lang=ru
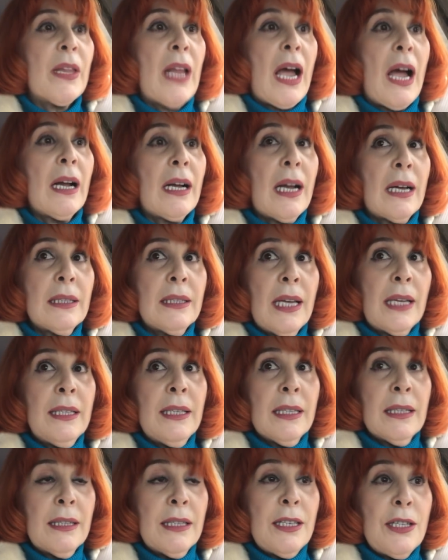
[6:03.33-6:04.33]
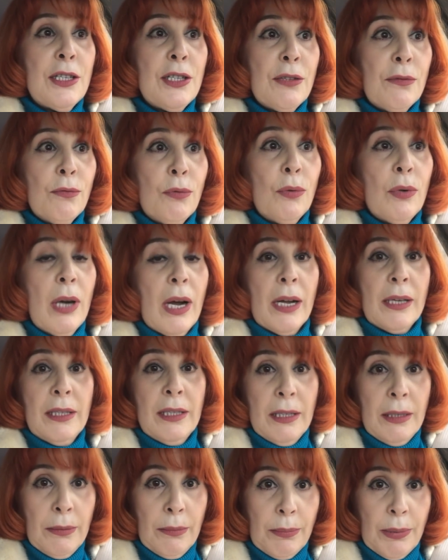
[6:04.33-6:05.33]
А когда нет ничего,
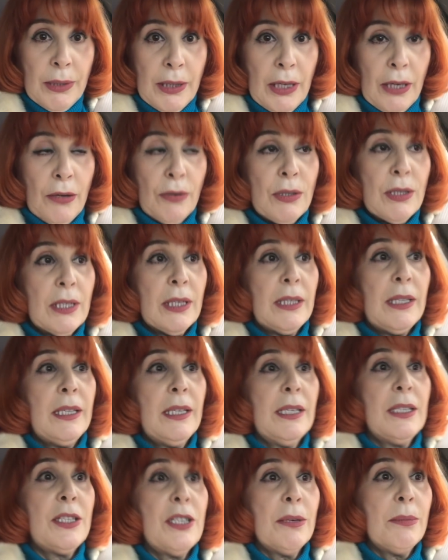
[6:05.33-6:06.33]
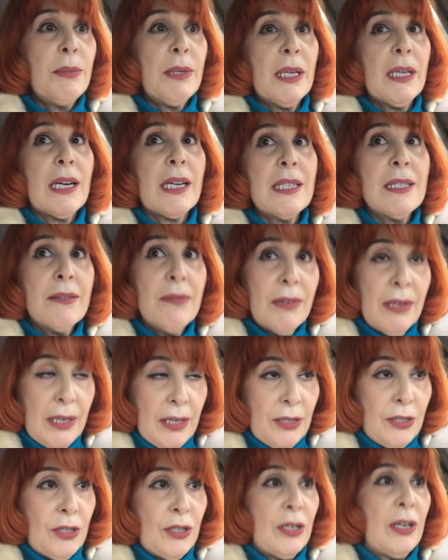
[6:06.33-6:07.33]
они пытаются их чем-то
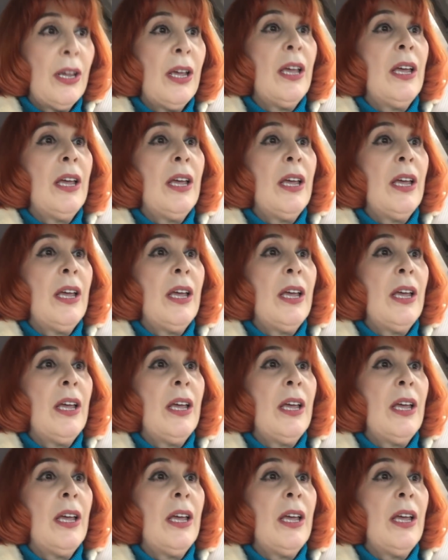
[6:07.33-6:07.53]
развлечь.